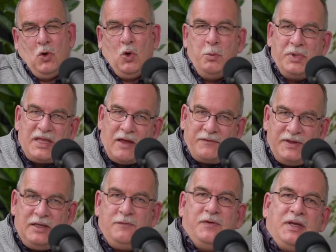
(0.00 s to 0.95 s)
Und man darf
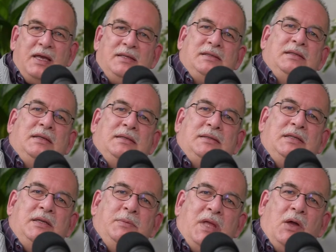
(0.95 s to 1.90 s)
nicht vergessen, dass
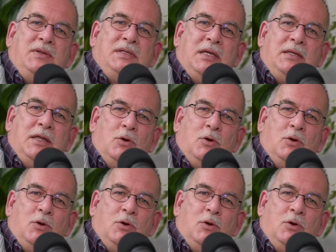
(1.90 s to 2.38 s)
sich im 19.